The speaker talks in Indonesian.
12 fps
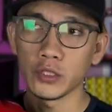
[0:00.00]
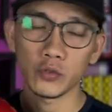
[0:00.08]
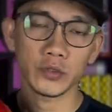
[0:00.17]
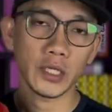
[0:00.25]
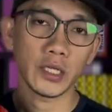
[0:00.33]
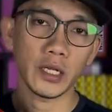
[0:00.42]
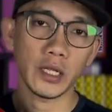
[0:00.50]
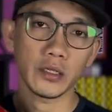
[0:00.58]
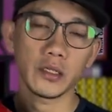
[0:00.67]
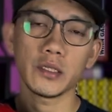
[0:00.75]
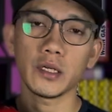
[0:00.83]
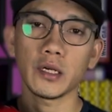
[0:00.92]
Terus ada
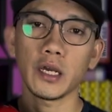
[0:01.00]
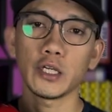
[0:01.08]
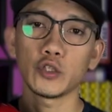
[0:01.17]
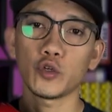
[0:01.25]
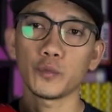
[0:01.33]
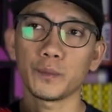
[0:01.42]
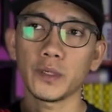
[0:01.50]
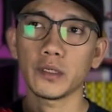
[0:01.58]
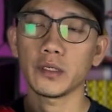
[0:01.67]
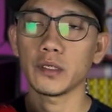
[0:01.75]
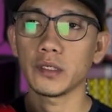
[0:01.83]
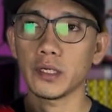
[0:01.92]
lagi yang hydropic
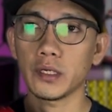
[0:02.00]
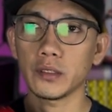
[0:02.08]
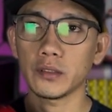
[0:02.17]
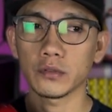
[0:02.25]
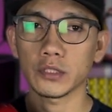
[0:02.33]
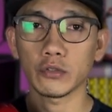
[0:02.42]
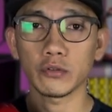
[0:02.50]
yang 1.0.